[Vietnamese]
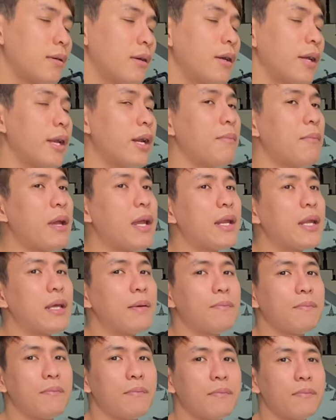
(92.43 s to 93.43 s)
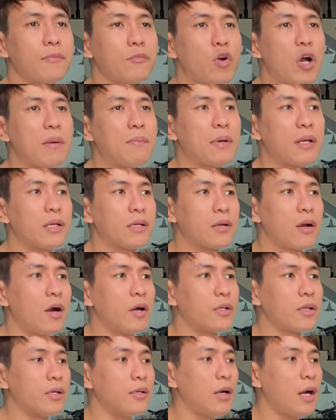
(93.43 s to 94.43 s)
có nghĩa là mấy anh em qua mình
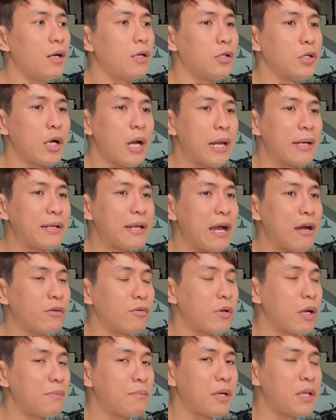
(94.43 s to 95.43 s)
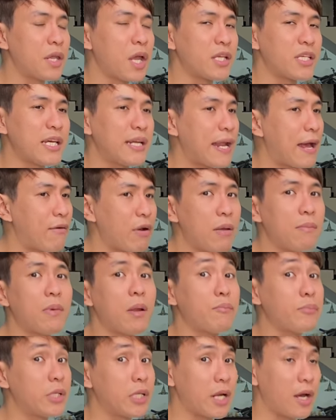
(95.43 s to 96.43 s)
coi thử ừ anh nào anh minh về xe nào là em
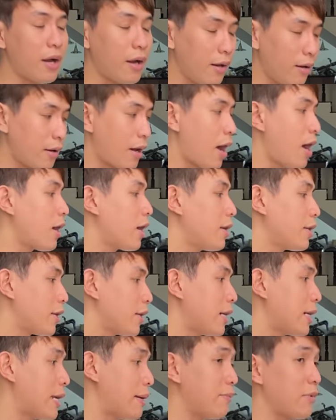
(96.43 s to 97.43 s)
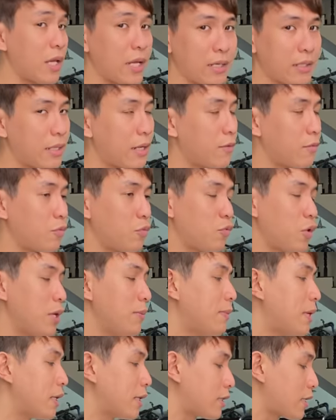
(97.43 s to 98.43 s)
lụm xe đó đó có những anh em vậy người ta
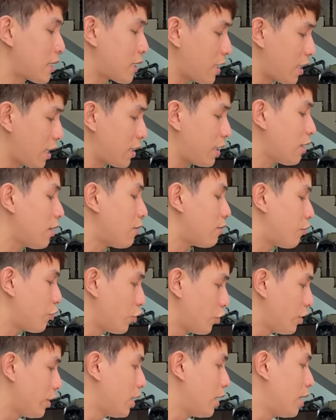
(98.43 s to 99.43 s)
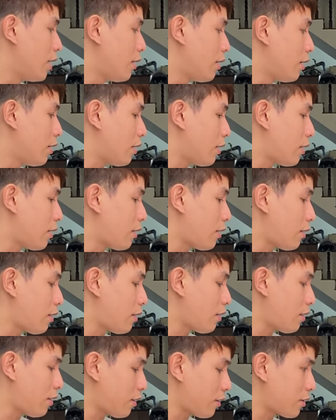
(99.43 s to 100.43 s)
quý mình người ta chơi rất là vui
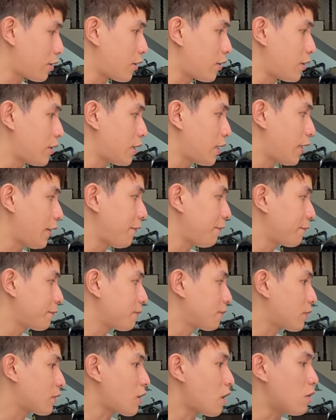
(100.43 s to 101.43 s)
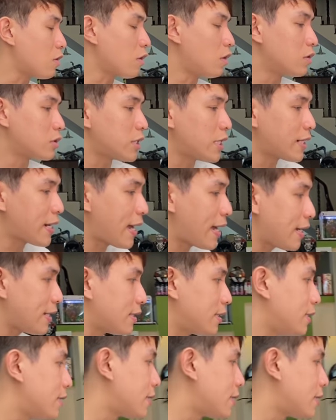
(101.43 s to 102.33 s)
à, rồi còn con xe này